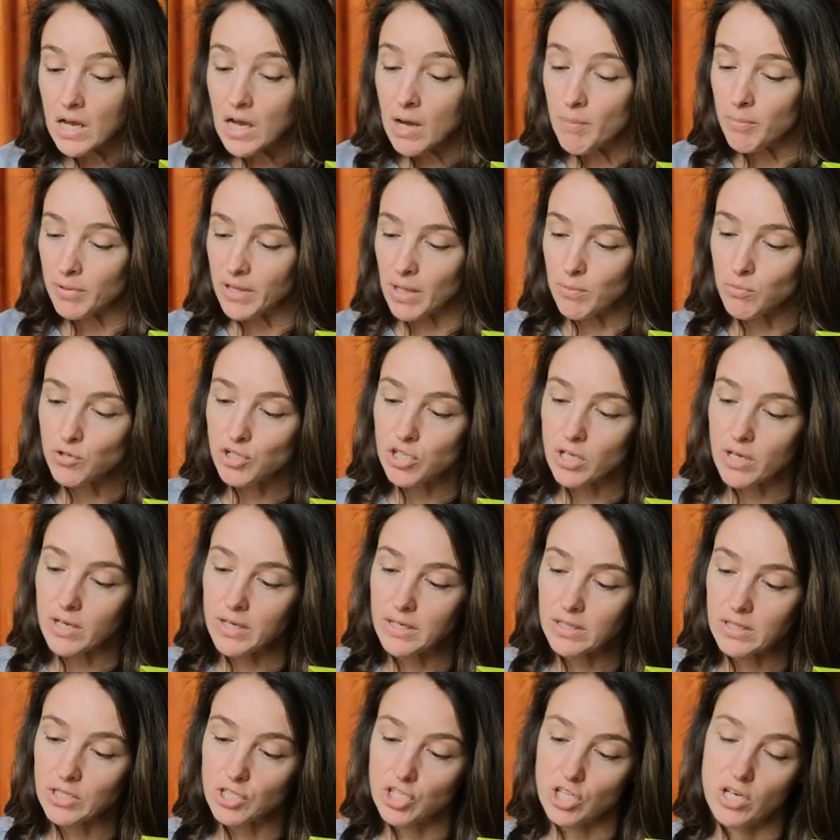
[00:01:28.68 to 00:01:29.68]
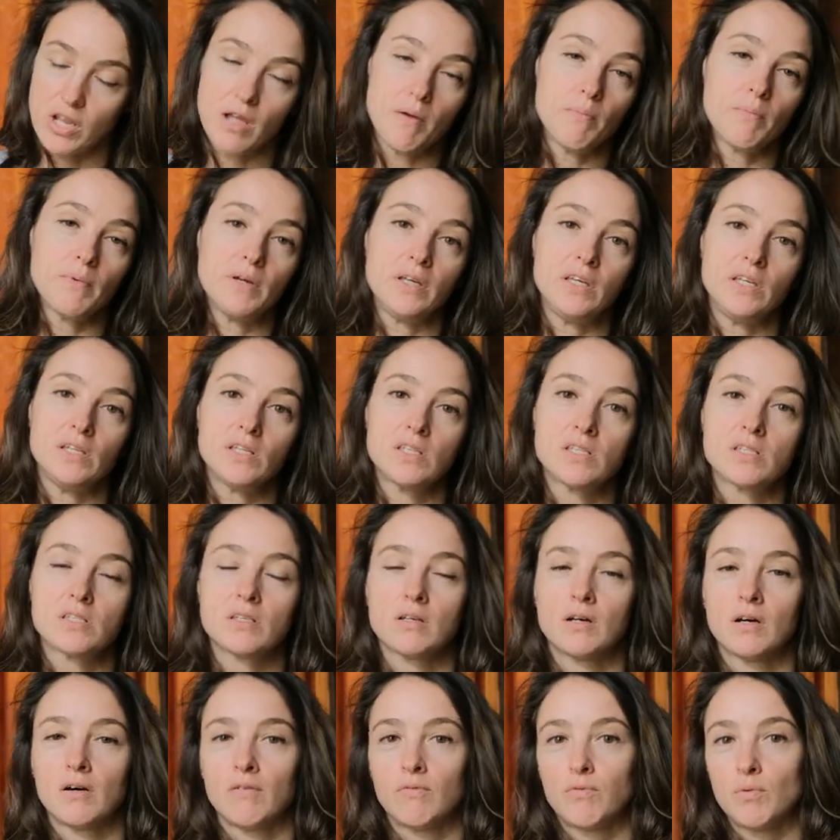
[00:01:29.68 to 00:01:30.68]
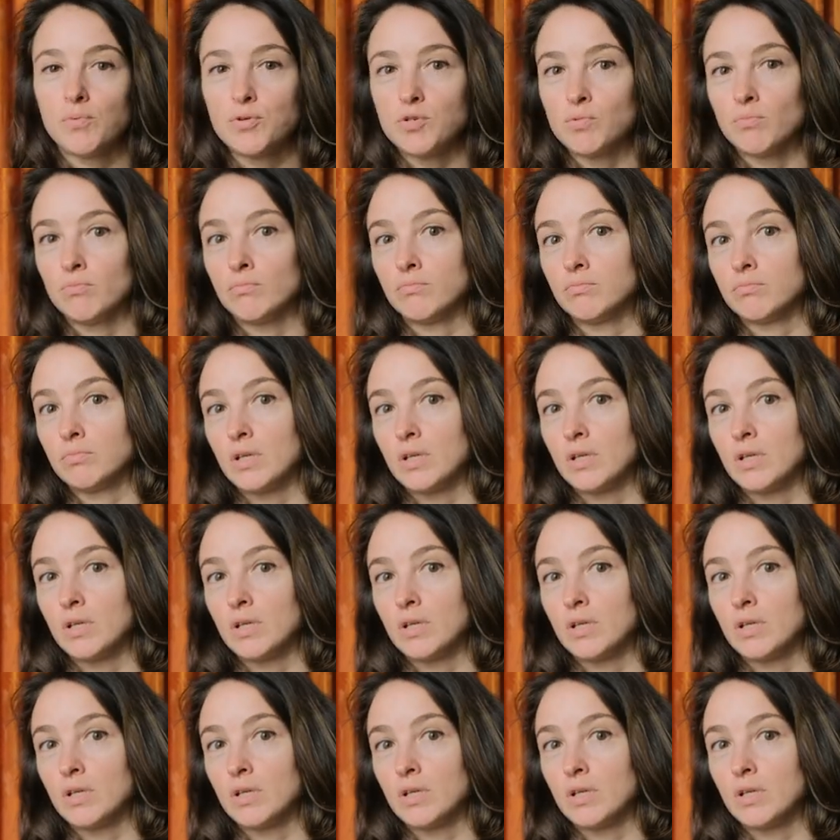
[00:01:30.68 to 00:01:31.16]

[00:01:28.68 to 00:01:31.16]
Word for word: Потому что это шлем из, в общем,